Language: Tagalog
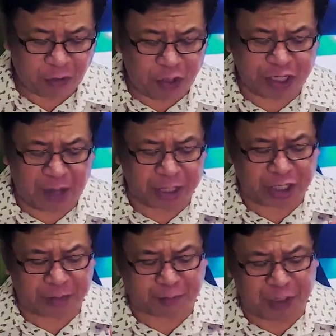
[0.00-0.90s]
no sa,
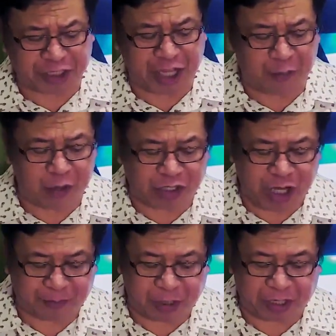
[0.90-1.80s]
sa 1 Samuel
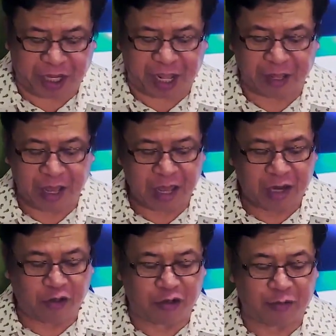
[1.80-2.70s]
chapter
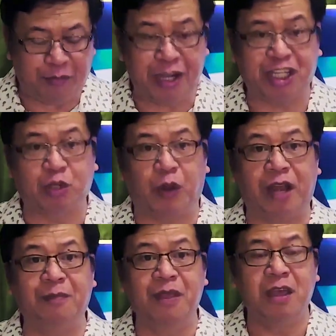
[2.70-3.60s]
3 no verse
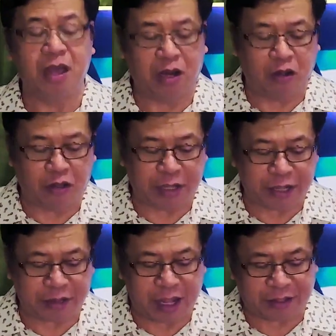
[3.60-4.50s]
1 no,
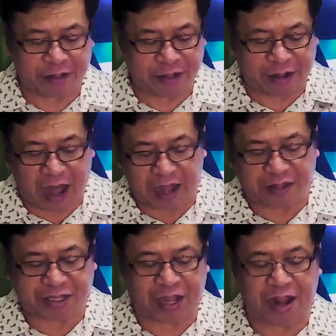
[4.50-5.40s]
that, that
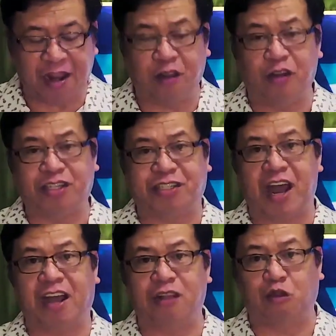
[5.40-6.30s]
God still no,
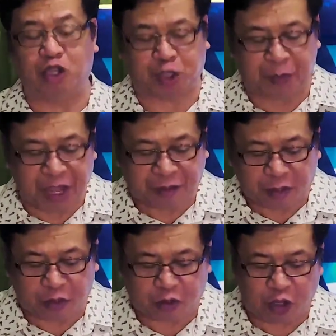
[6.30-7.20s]
struggle to speak
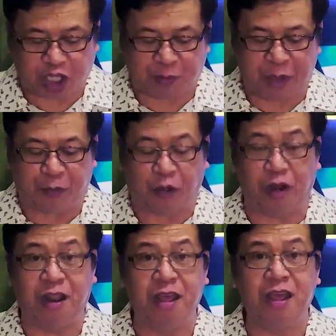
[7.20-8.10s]
no, to His
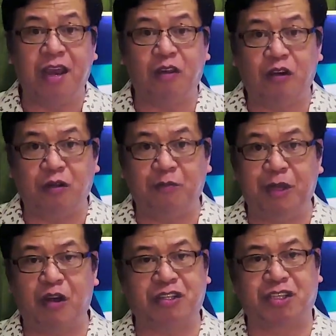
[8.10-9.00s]
people no,
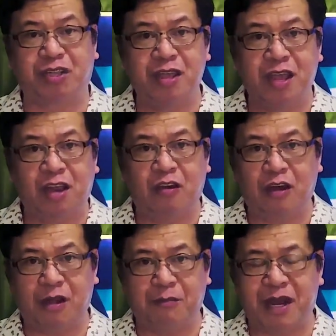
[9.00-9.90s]
because
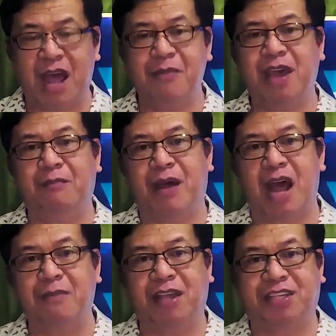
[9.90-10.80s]
no, marami,
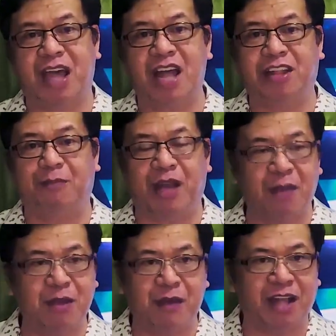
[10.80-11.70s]
marami sa atin,
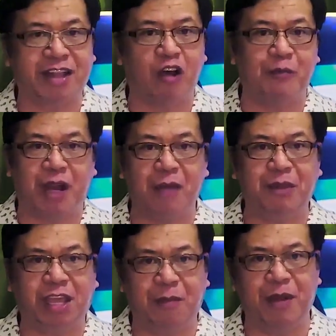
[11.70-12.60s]
maraming mga tao,
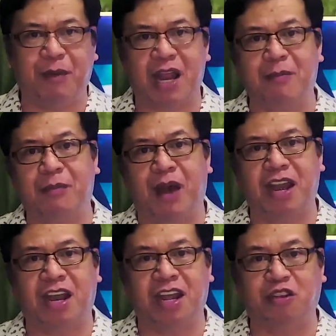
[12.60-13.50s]
maraming, even maraming mga
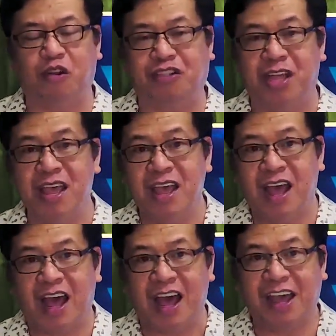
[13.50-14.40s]
anak ng Diyos
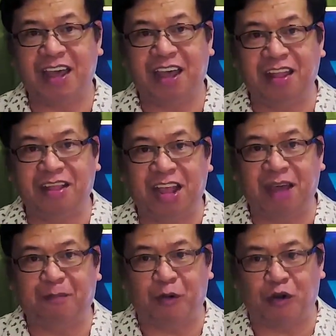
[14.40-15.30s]
ay
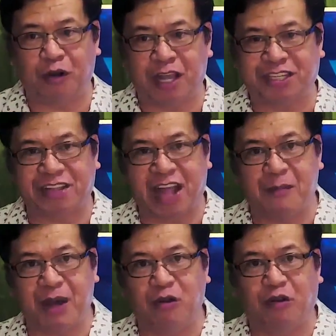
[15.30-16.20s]
hindi po nasa
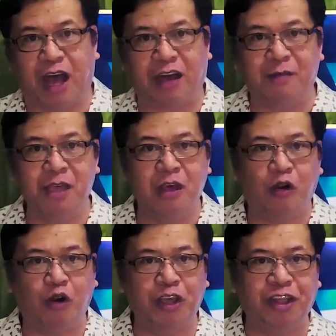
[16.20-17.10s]
tamang lugar
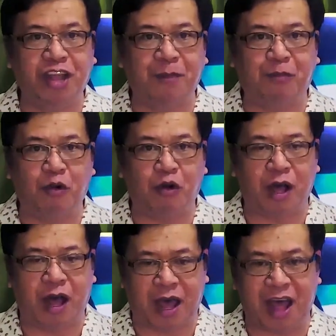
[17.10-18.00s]
o hindi po
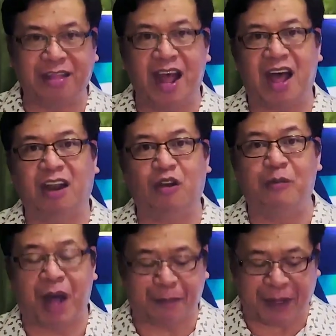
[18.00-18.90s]
uh, handa no,
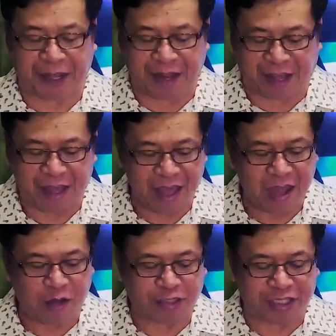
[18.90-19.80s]
makapakinig
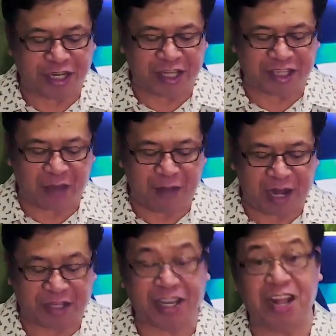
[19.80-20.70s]
no, sa sinasabi
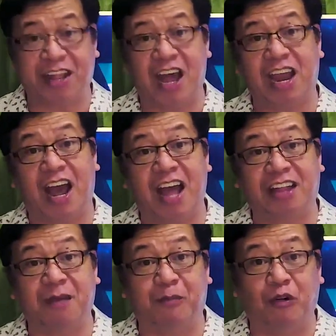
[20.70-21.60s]
ng salita ng
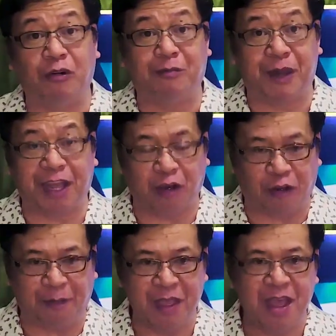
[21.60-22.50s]
ating pong
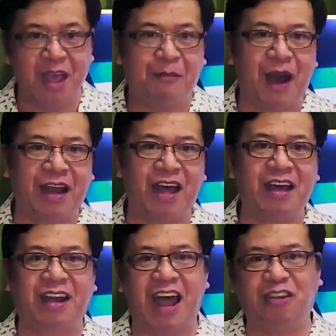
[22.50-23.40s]
Panginoon parang
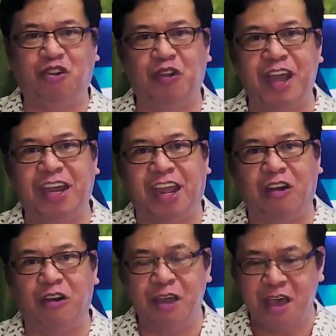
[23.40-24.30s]
radyo yan eh
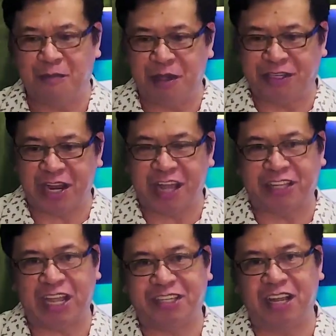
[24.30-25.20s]
no minsan
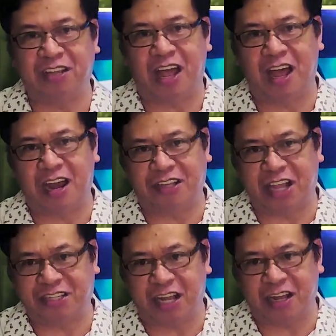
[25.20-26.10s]
nasa isang uh,
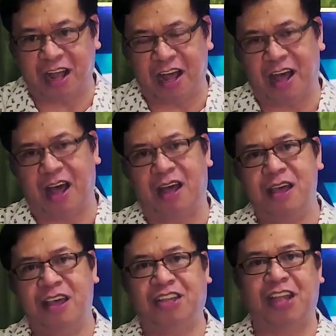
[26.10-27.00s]
nasa isang uh, ah, uh,
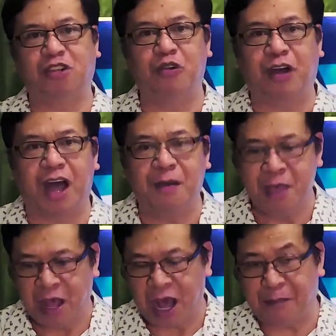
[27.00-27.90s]
istasyon ka
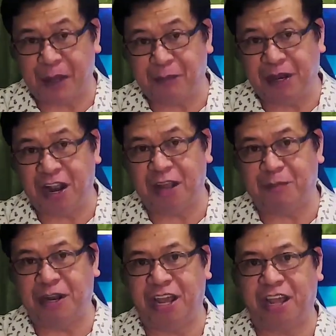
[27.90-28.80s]
kapag pinili,
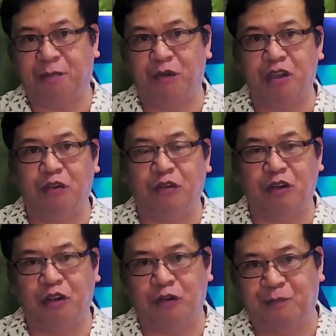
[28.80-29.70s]
pinihit mo yung
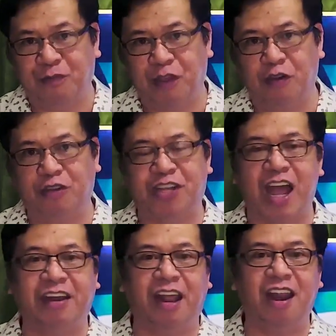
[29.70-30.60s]
yung yung
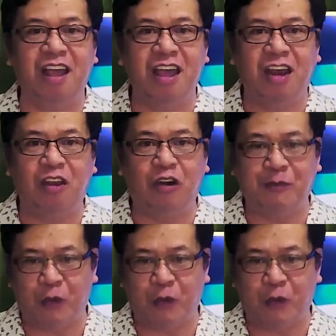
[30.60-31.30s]
channel no?